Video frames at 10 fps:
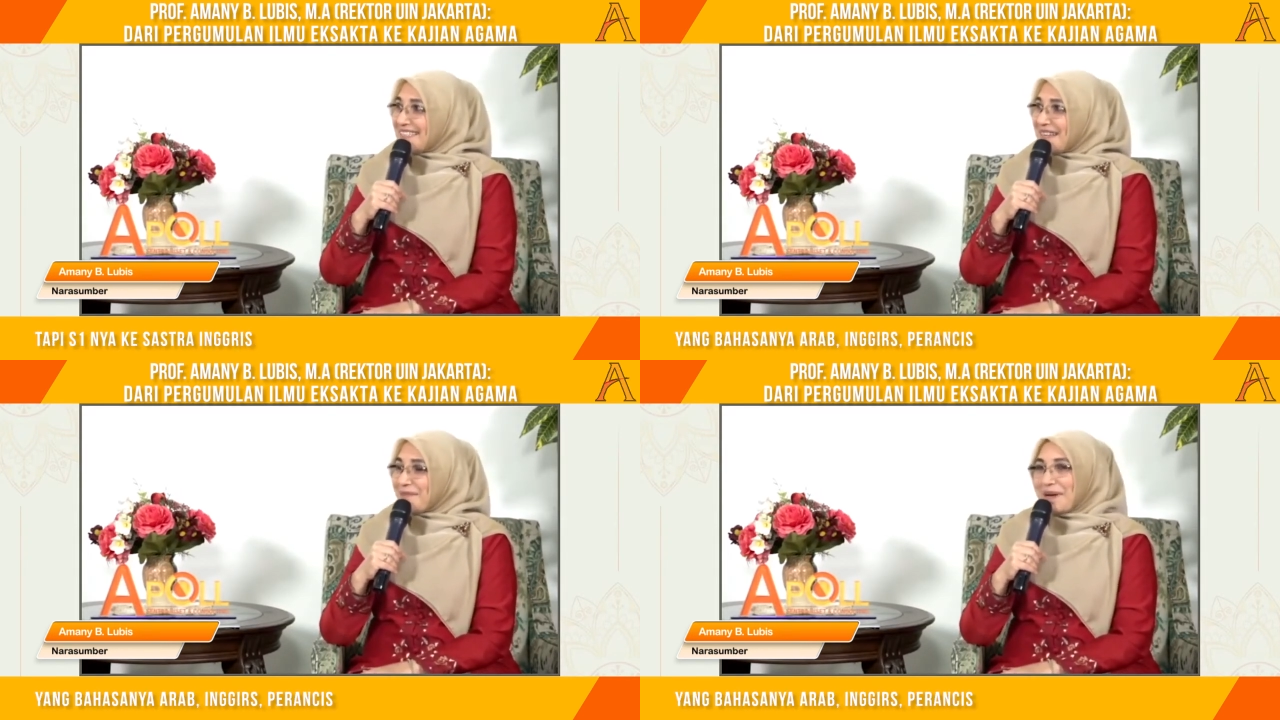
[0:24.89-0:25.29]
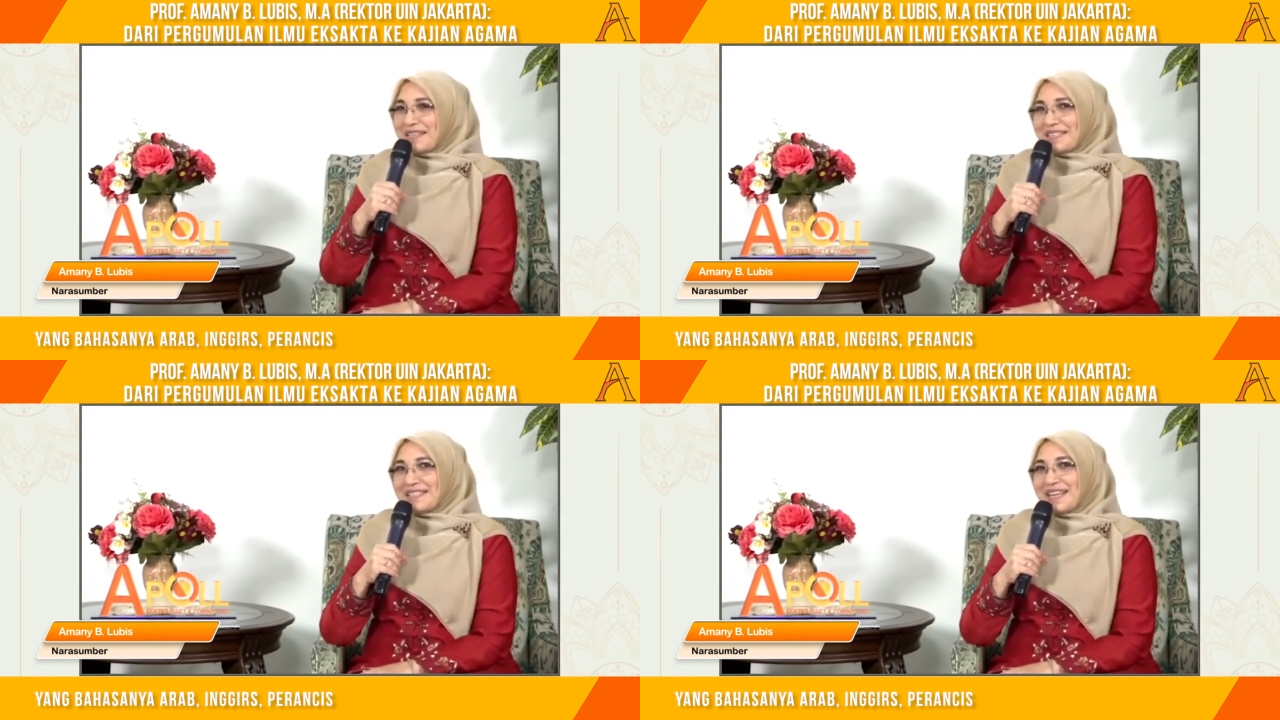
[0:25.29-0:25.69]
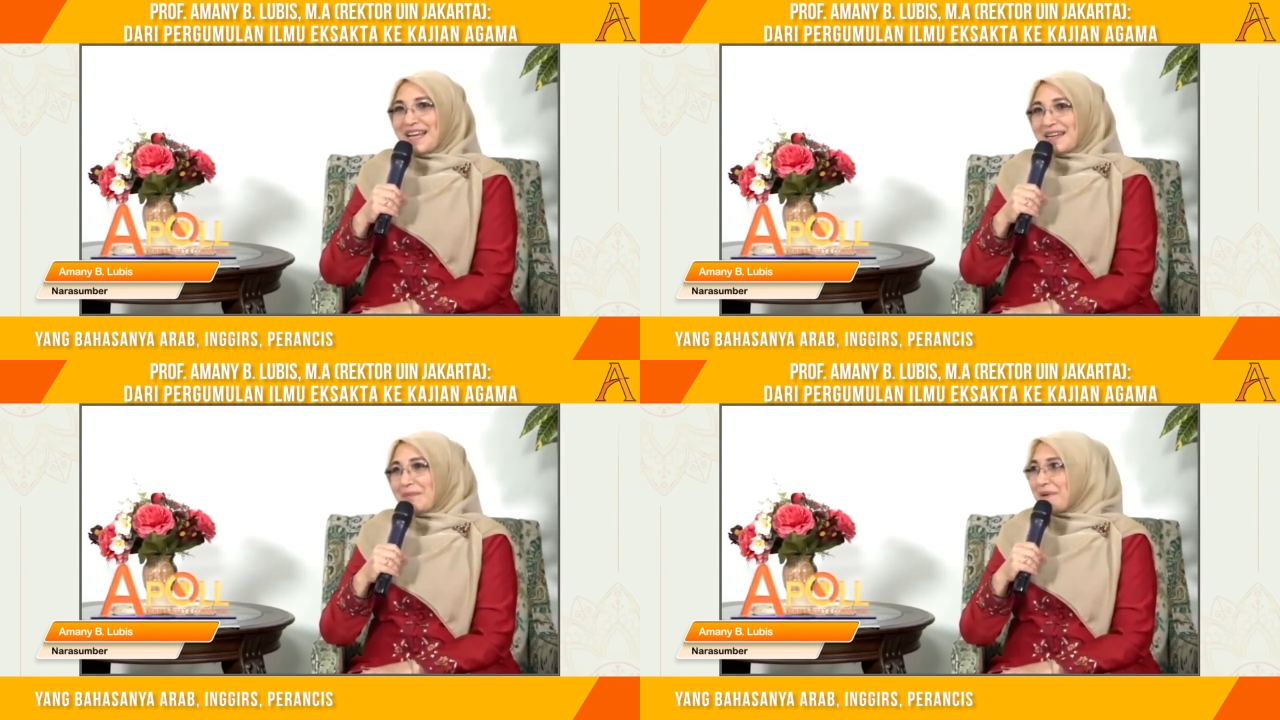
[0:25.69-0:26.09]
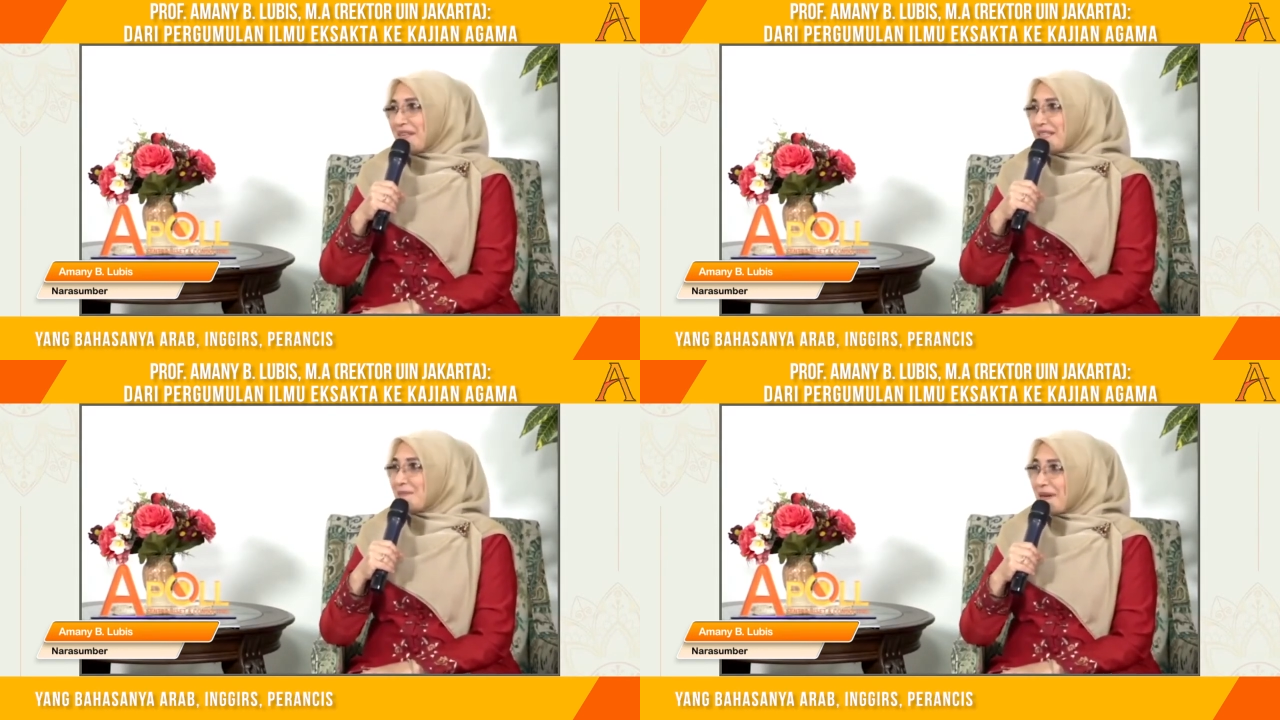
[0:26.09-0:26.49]
yang bahasanya Arab,
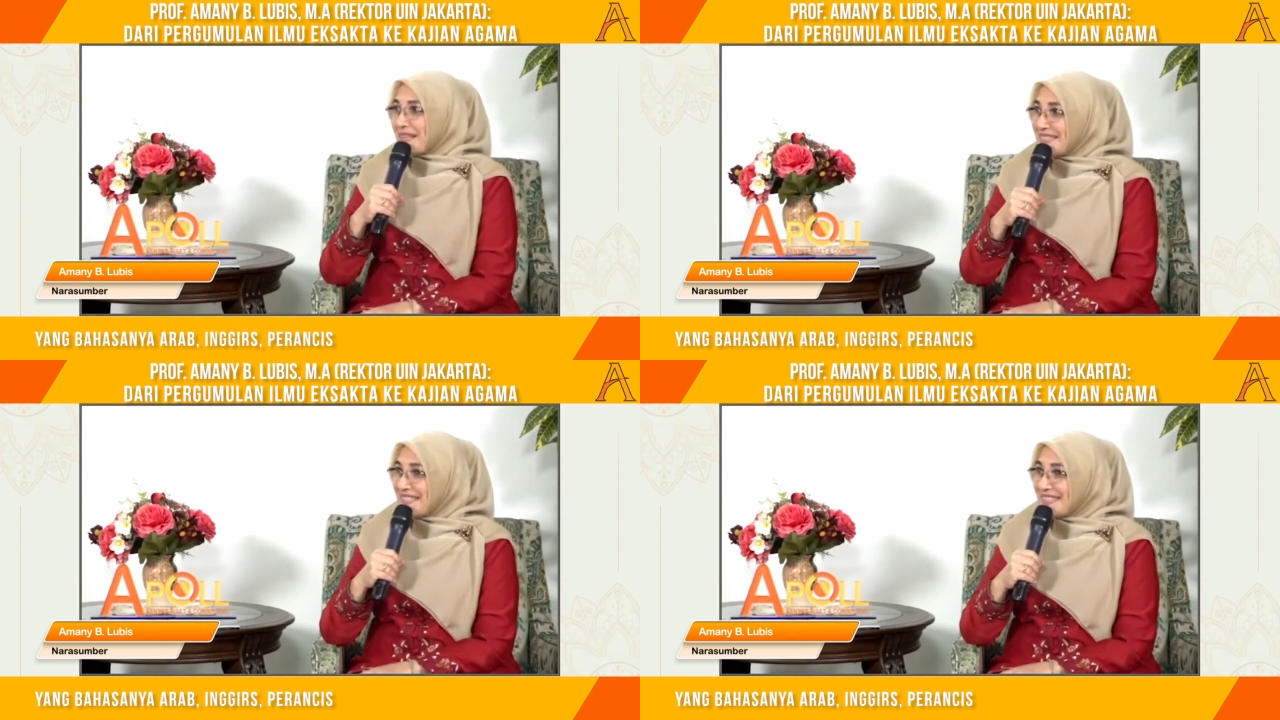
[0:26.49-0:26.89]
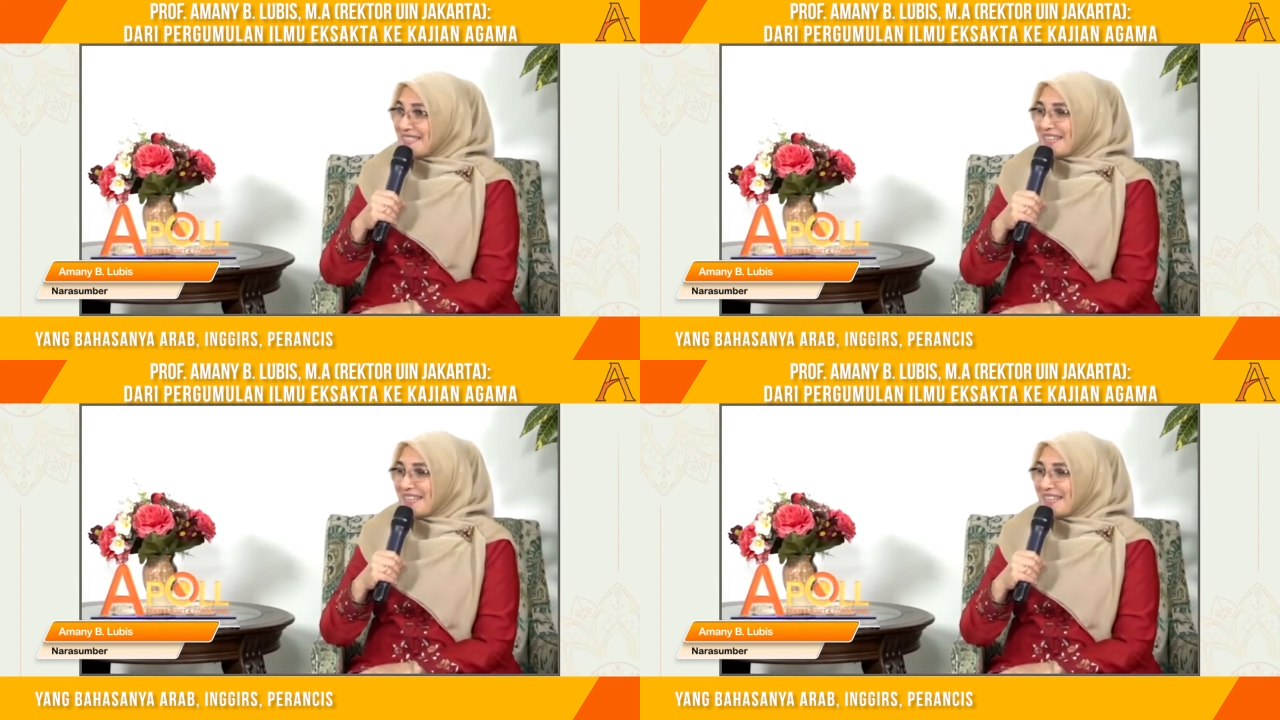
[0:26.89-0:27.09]
Inggris, Prancis